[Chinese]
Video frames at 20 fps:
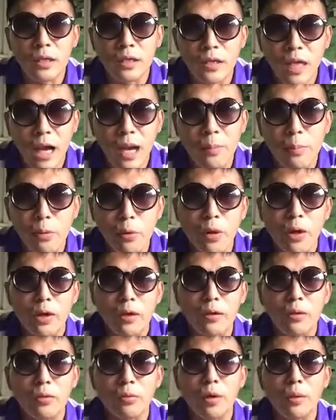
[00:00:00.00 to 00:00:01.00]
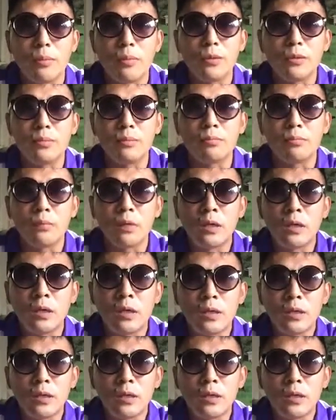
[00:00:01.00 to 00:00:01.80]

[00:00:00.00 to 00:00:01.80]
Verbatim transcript: 压迫，我们